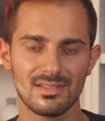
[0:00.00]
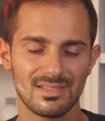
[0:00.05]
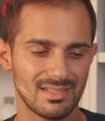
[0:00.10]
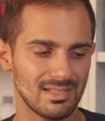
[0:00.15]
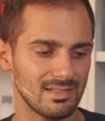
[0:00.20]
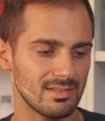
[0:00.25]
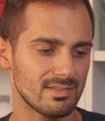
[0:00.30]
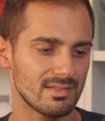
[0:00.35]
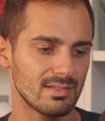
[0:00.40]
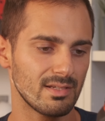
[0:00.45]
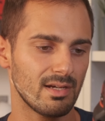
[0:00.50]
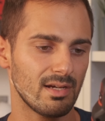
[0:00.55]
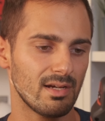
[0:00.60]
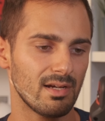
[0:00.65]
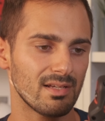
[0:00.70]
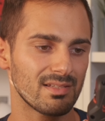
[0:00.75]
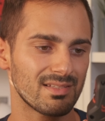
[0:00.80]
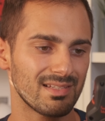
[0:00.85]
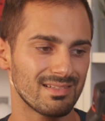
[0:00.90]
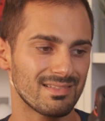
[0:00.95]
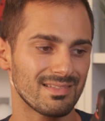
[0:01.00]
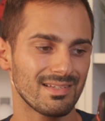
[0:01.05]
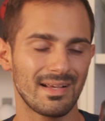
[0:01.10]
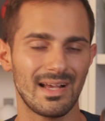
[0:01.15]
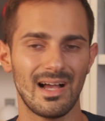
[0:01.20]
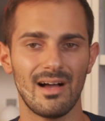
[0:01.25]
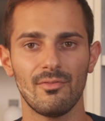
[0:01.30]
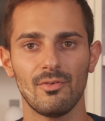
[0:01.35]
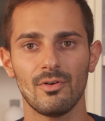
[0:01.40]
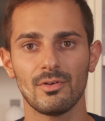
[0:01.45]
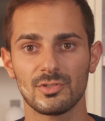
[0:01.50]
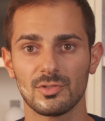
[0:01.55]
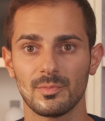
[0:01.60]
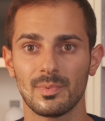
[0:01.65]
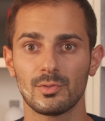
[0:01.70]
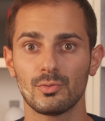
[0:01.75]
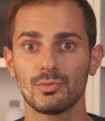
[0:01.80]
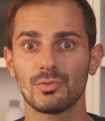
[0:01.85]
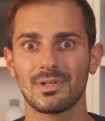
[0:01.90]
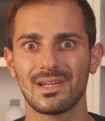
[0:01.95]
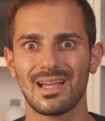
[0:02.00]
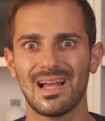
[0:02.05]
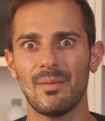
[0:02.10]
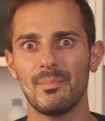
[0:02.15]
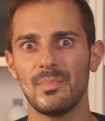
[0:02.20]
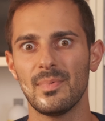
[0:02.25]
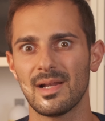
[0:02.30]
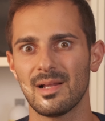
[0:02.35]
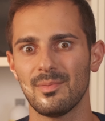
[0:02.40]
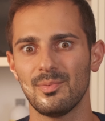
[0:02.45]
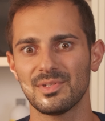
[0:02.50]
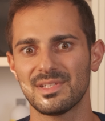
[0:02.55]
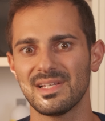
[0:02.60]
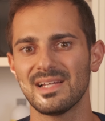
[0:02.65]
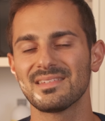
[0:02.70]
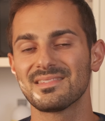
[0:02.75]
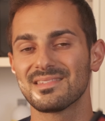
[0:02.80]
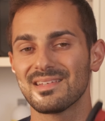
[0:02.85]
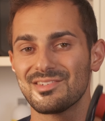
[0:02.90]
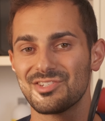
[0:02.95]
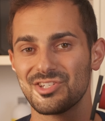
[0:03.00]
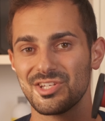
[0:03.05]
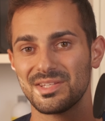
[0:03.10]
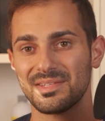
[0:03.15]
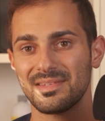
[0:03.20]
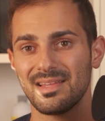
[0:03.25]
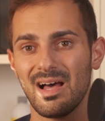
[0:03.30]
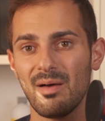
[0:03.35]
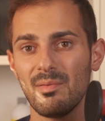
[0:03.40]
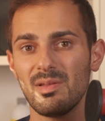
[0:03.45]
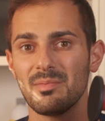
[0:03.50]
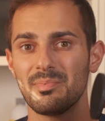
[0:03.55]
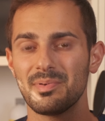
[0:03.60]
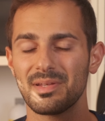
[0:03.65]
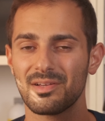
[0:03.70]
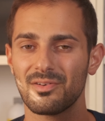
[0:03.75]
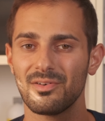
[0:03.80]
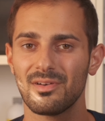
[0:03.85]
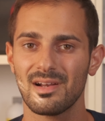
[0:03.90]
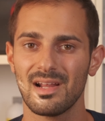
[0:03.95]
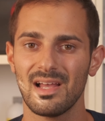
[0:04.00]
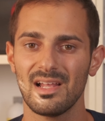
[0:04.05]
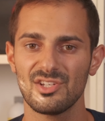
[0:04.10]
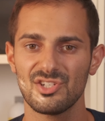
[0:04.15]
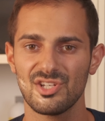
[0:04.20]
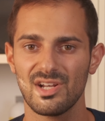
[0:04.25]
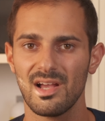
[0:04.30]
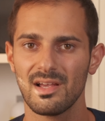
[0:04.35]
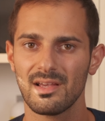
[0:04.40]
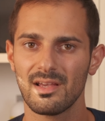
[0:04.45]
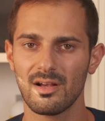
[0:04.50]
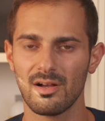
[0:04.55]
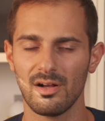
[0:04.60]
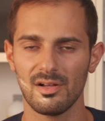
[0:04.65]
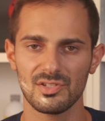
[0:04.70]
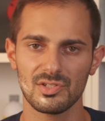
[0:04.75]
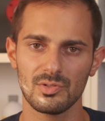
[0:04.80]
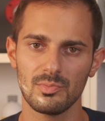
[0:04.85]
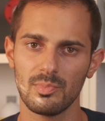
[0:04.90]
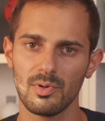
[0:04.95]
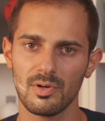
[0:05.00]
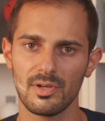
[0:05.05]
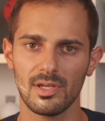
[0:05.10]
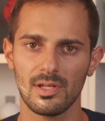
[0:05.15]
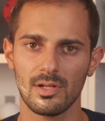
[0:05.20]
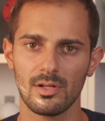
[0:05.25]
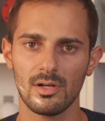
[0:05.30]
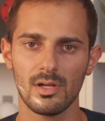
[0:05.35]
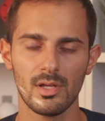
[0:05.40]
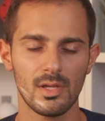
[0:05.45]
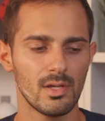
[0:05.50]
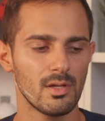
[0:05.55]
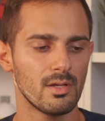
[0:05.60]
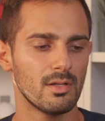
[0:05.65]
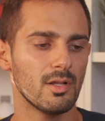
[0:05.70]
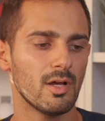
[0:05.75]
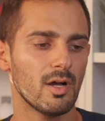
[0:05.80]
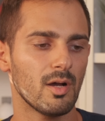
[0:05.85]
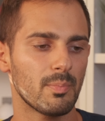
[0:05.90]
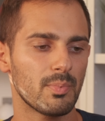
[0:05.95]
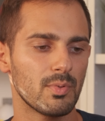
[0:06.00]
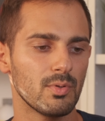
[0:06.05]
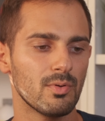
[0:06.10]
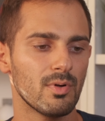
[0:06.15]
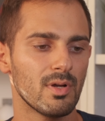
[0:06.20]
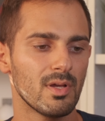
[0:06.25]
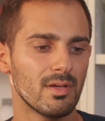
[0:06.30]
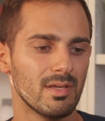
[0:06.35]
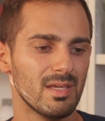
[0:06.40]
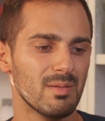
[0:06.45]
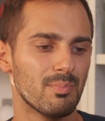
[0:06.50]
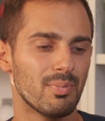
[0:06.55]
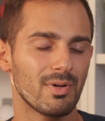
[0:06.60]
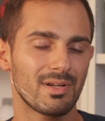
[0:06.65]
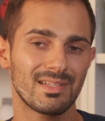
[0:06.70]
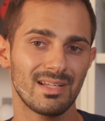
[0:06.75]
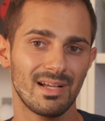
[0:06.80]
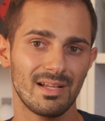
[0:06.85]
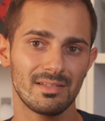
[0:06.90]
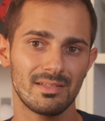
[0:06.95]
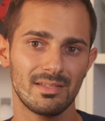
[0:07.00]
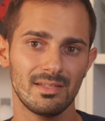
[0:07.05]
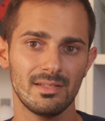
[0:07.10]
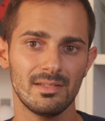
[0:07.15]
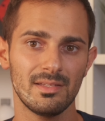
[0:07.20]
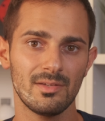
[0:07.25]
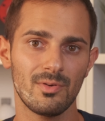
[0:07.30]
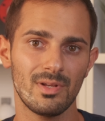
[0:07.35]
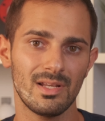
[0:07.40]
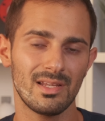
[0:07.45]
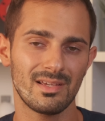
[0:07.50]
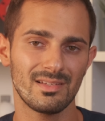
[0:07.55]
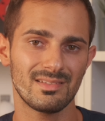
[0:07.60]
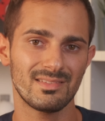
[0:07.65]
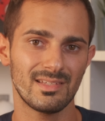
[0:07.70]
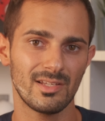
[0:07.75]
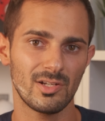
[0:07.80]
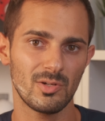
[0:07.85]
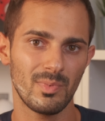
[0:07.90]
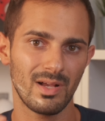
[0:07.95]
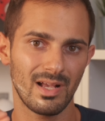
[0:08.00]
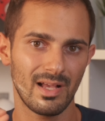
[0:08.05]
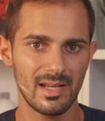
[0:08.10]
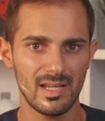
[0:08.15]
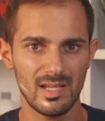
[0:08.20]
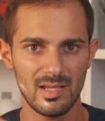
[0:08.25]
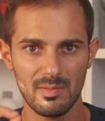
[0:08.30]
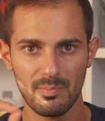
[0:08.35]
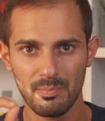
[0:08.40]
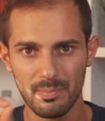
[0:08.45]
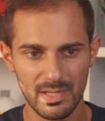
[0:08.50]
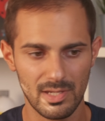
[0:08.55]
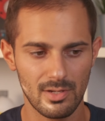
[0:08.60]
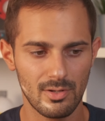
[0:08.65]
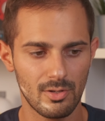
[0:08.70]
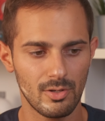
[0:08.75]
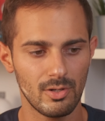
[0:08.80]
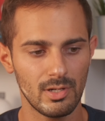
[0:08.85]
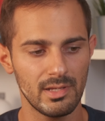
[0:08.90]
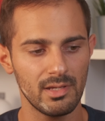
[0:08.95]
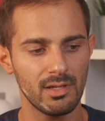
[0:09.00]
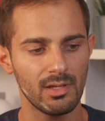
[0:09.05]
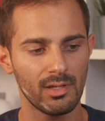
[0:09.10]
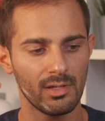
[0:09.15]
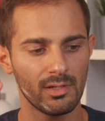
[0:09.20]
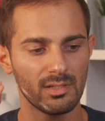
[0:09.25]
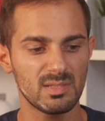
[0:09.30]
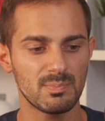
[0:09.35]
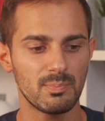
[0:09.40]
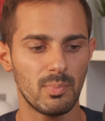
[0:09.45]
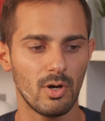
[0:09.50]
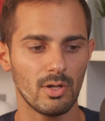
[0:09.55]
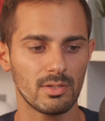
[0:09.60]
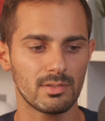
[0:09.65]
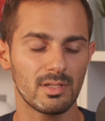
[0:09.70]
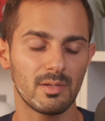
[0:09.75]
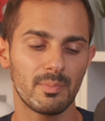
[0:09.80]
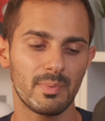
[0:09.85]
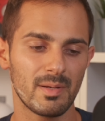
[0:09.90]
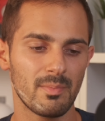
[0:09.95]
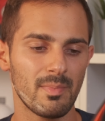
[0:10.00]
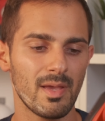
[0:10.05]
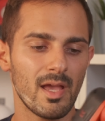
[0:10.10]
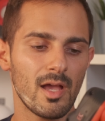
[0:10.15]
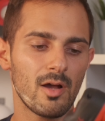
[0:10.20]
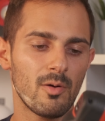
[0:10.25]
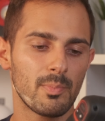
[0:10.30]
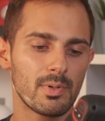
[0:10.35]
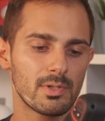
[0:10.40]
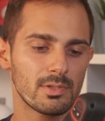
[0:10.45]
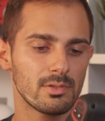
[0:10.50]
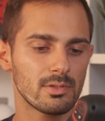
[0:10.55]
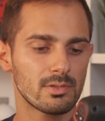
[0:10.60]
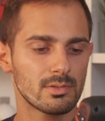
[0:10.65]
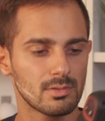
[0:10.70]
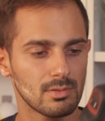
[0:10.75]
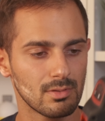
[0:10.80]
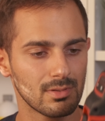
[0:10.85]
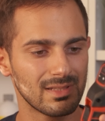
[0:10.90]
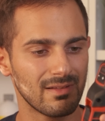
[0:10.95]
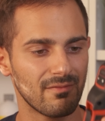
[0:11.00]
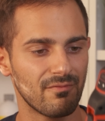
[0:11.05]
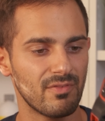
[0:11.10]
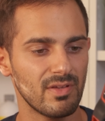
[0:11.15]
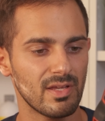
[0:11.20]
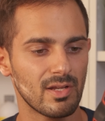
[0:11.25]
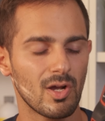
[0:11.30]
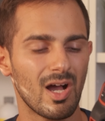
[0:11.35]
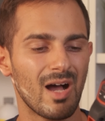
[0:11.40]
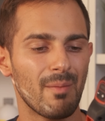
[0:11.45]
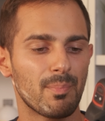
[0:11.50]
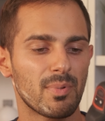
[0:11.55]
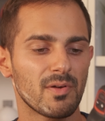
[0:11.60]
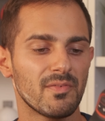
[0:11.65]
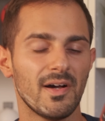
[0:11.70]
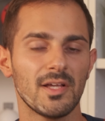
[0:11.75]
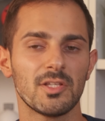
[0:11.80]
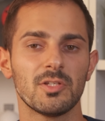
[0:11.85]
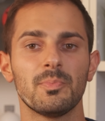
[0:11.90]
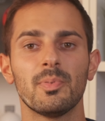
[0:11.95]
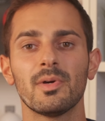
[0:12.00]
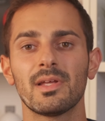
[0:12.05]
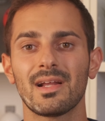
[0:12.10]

senza, senza cavo, soprattutto che abbia una potenza accettabile per correggere anche cose un pochino no, più importanti di quelli che siano magari piccoli spot. Per me è un prodotto davvero approvato, poi